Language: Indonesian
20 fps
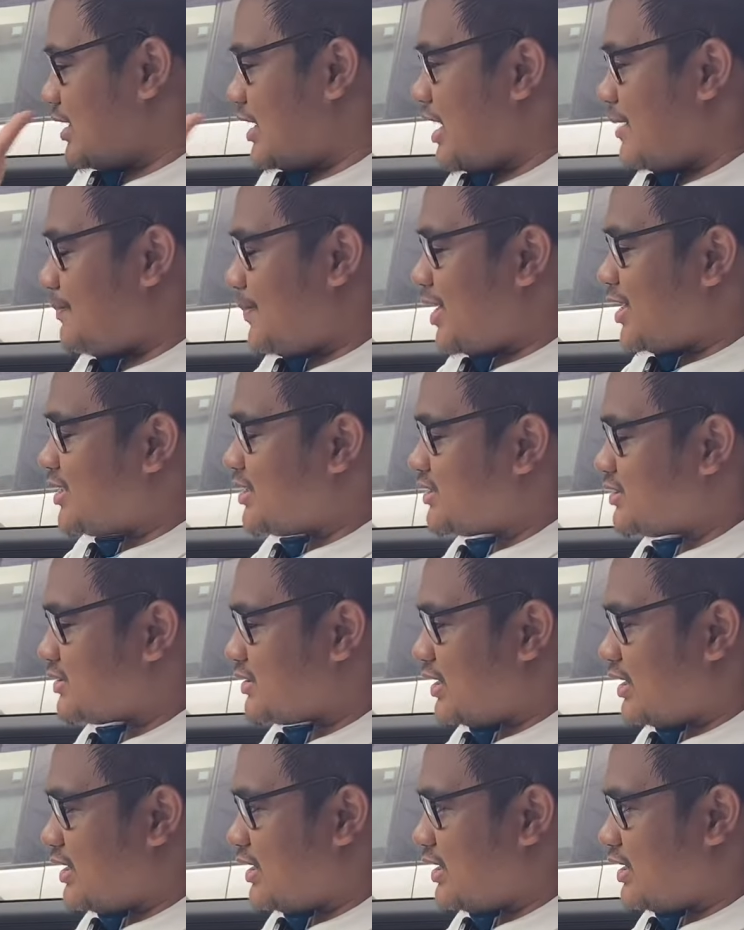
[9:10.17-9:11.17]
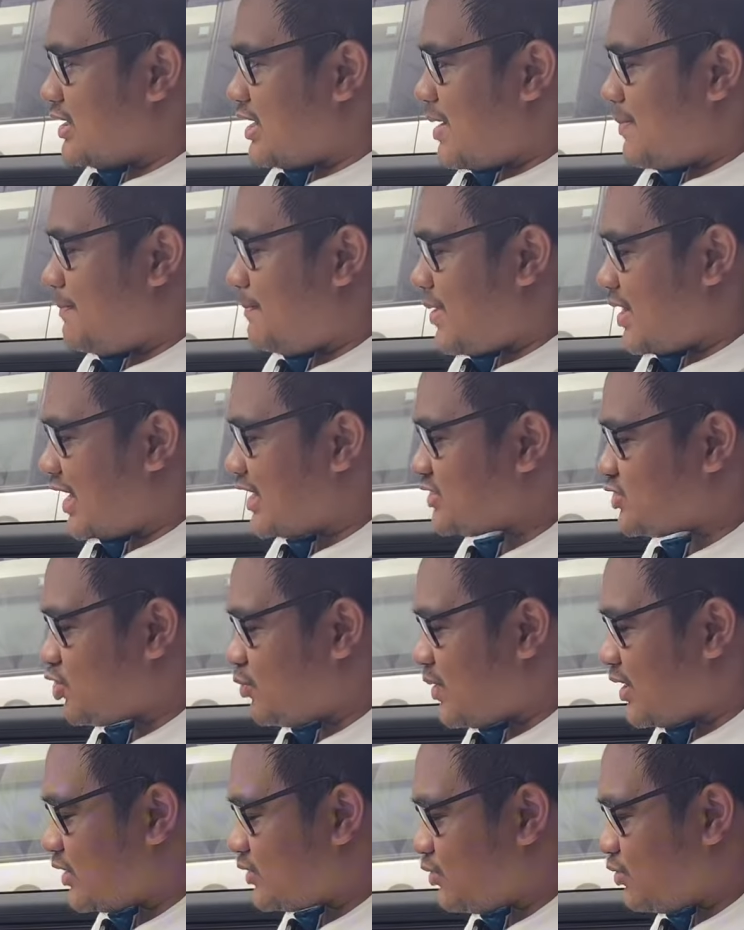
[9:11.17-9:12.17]
apa uh, paling
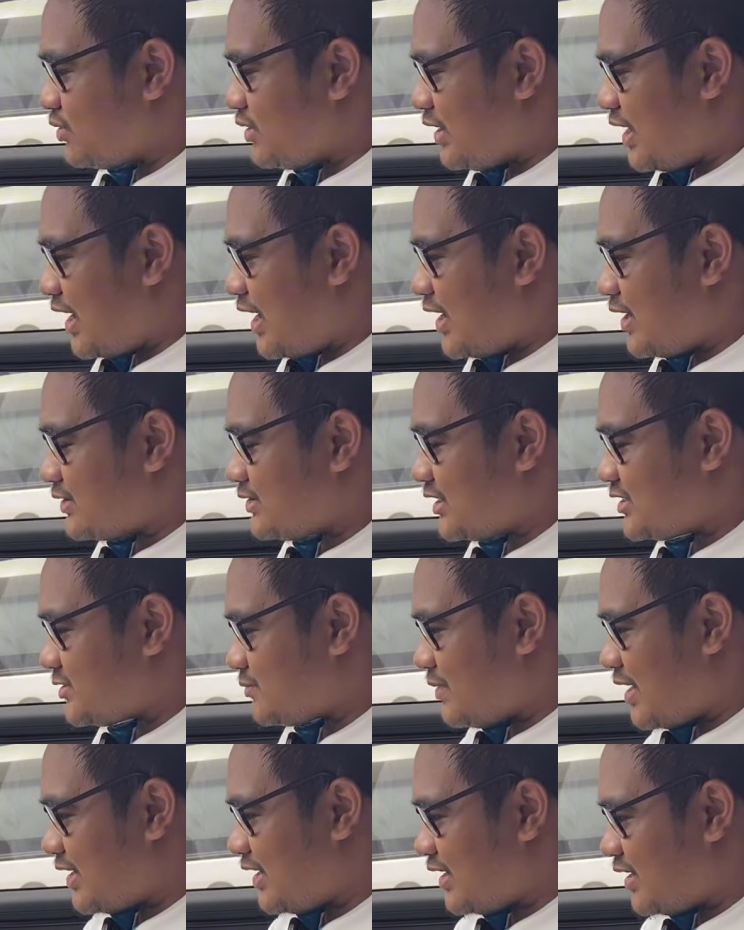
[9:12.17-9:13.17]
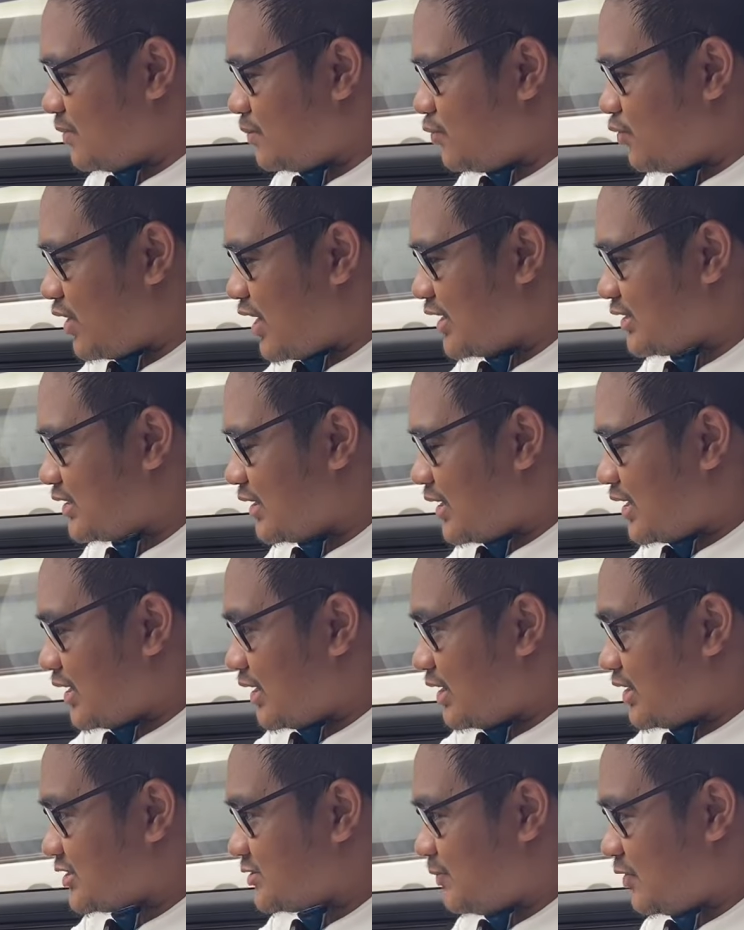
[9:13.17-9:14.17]
instrumen itu dia di sebelah kiri buat
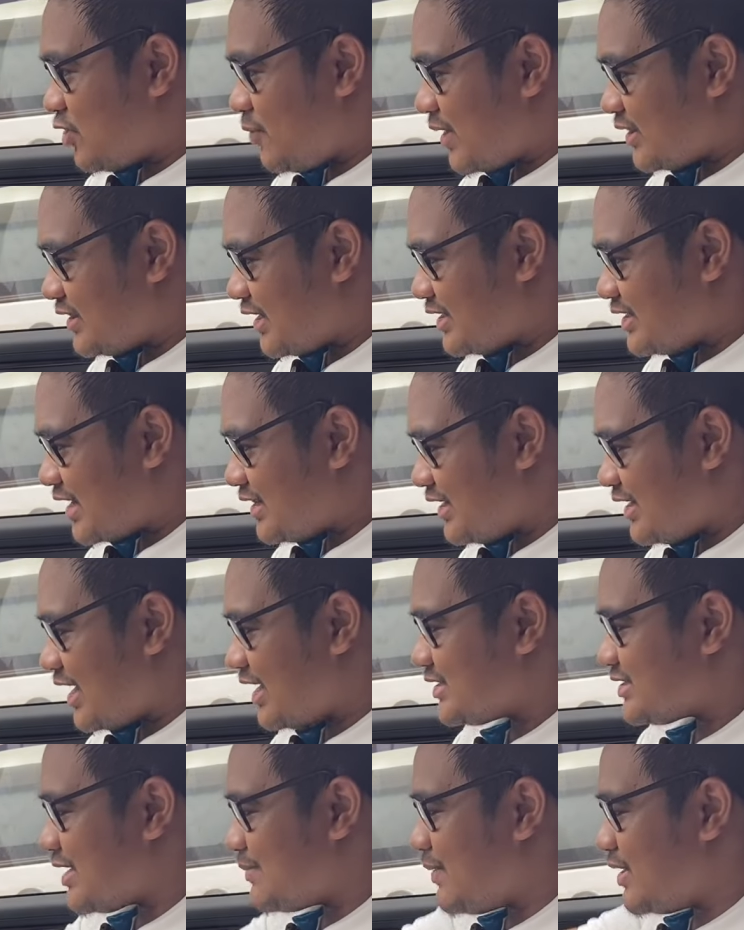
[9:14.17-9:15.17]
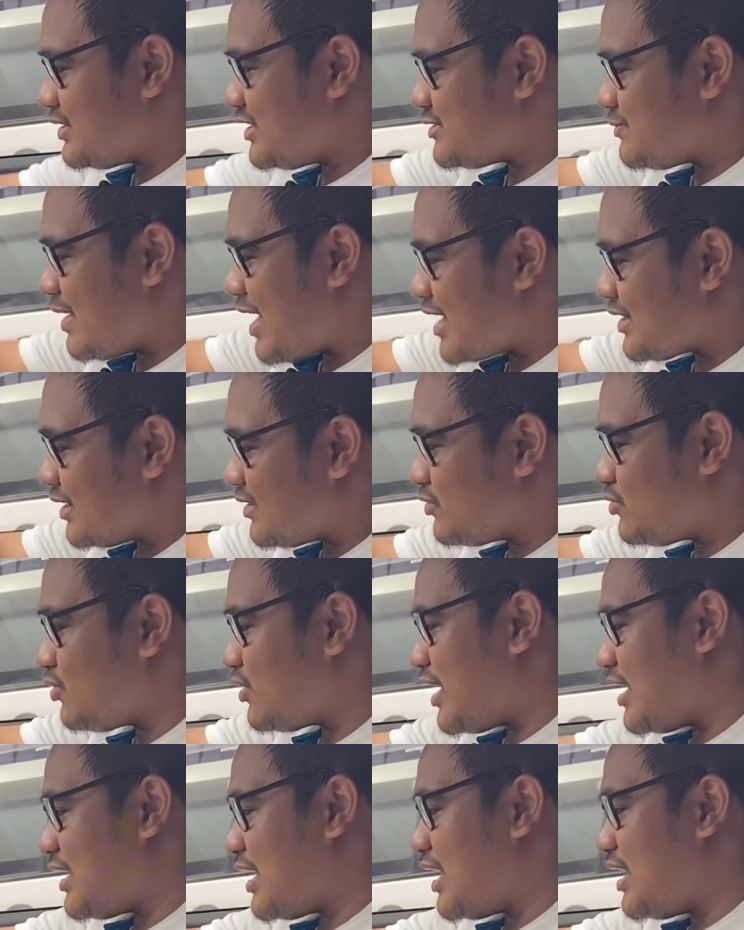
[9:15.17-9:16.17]
uh, speedometer tadi ya sama di sebelah kanannya tuh
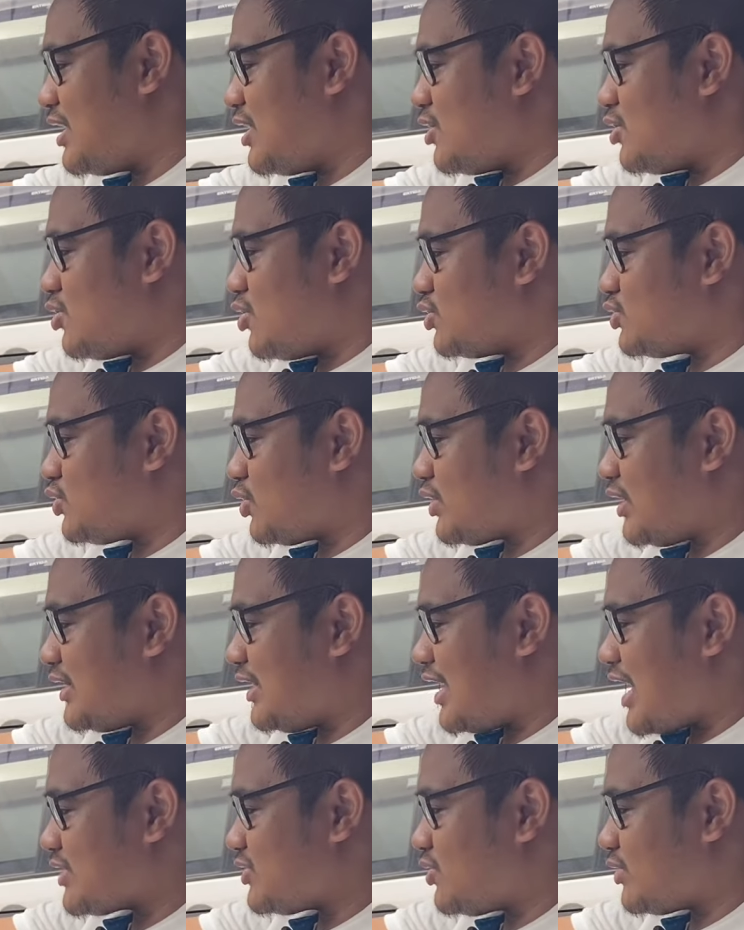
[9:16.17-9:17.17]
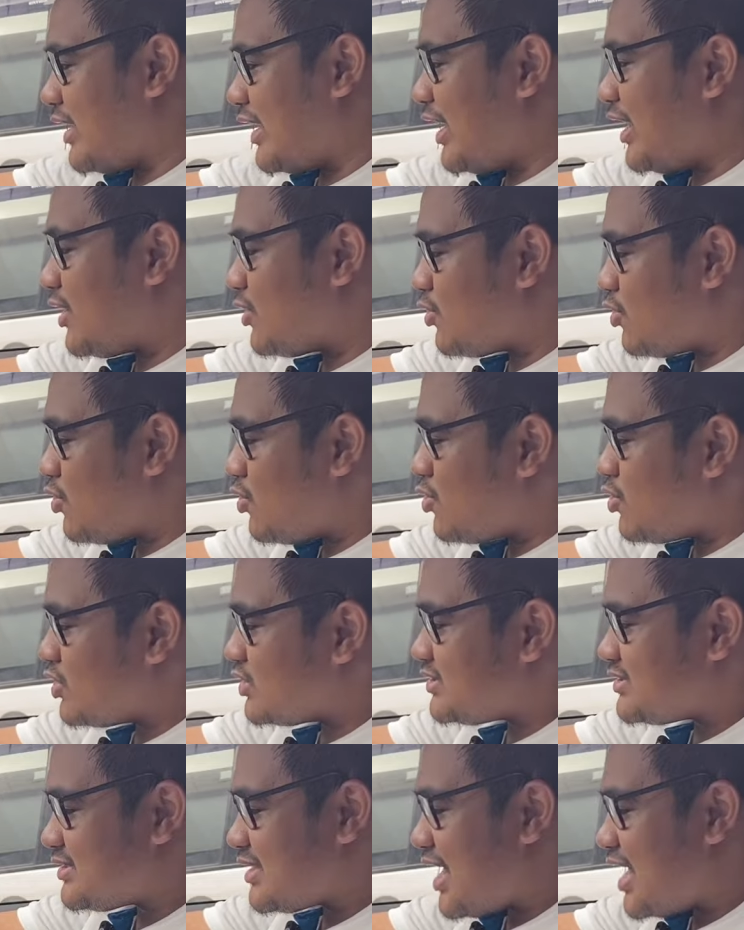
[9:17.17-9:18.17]
kayak untuk indikator
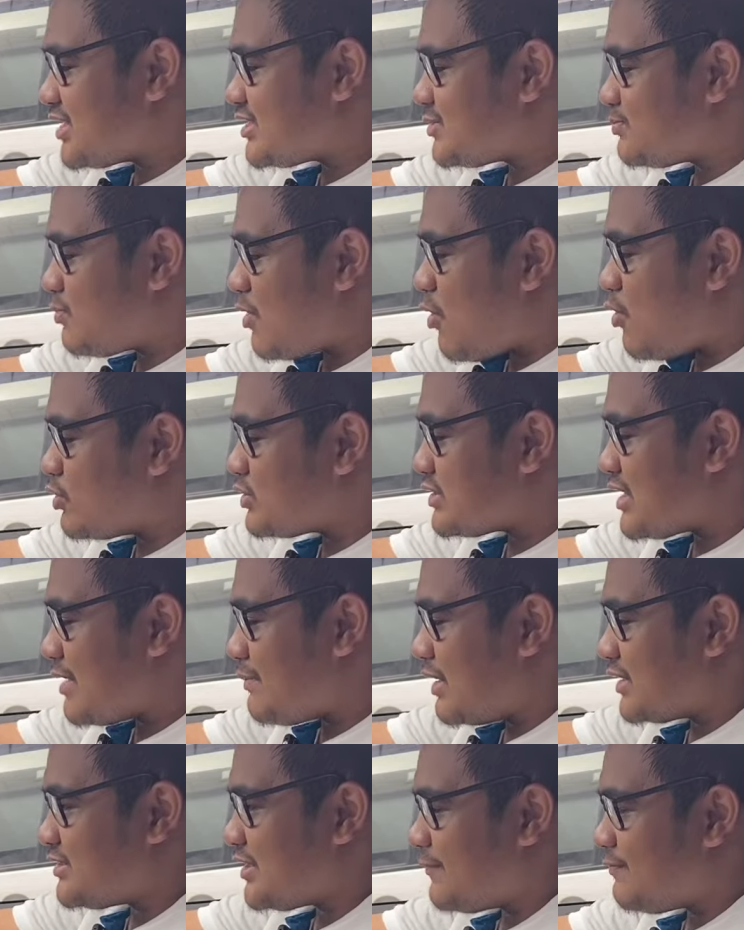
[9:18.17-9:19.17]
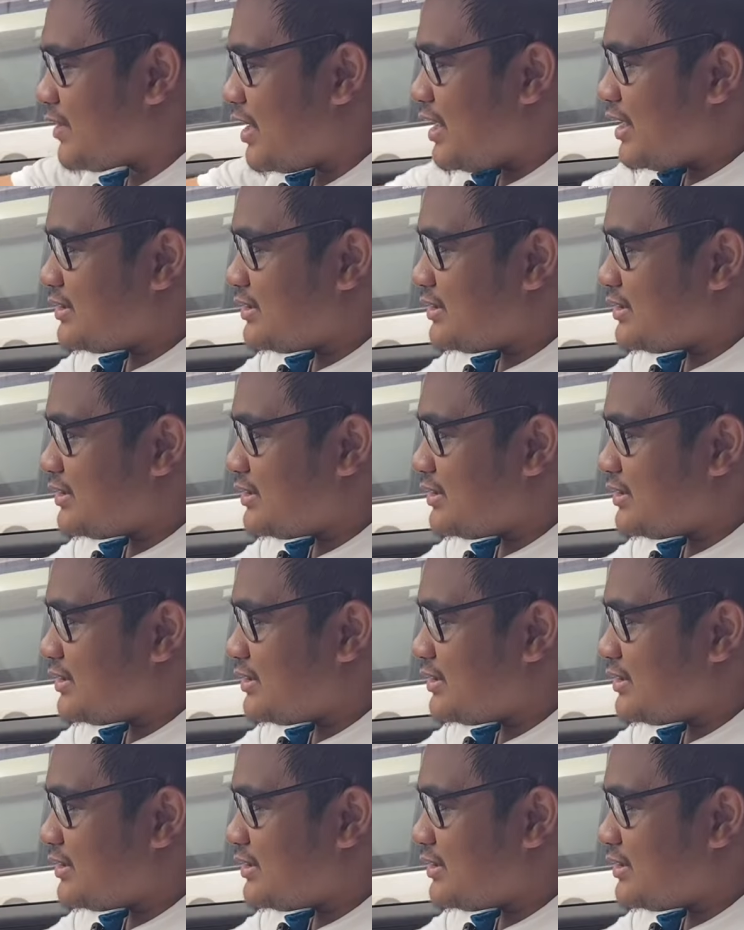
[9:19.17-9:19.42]
eco, charge, power segala macam.